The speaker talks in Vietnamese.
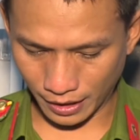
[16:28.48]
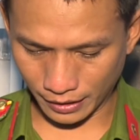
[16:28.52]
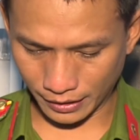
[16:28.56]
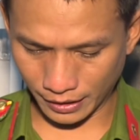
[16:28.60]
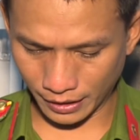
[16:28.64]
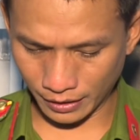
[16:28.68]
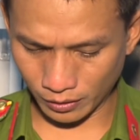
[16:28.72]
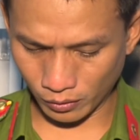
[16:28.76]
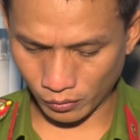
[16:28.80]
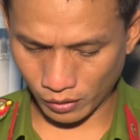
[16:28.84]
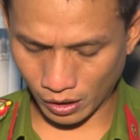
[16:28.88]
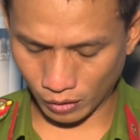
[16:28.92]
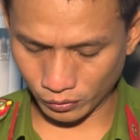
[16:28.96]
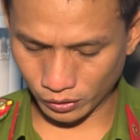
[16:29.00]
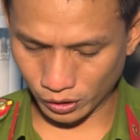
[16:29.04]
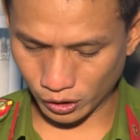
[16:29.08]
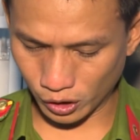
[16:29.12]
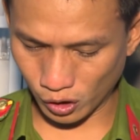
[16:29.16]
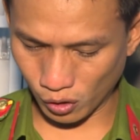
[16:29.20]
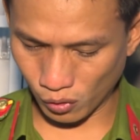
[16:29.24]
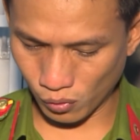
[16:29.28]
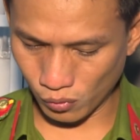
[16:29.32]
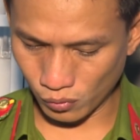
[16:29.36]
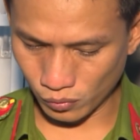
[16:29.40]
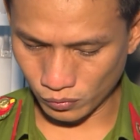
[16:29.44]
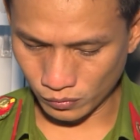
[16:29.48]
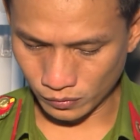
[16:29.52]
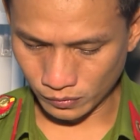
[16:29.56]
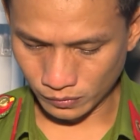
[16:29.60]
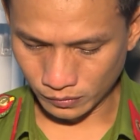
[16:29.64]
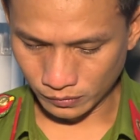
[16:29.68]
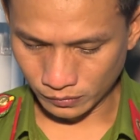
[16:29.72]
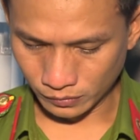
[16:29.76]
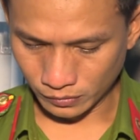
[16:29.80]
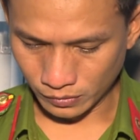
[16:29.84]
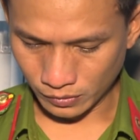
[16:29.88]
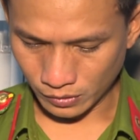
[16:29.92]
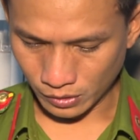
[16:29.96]
3 vụ, bắt 4 đối
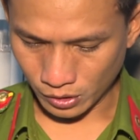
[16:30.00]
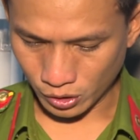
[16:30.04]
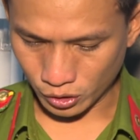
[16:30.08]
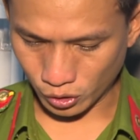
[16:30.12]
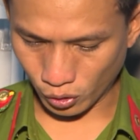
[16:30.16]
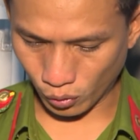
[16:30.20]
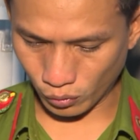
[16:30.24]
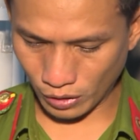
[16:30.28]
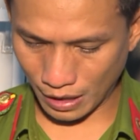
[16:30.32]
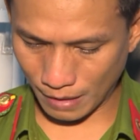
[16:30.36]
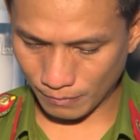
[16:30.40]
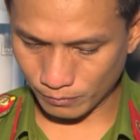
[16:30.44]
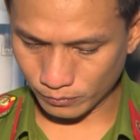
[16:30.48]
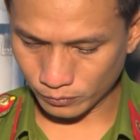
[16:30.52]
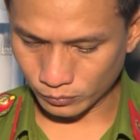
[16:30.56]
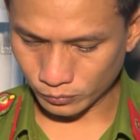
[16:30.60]
tượng liên quan đến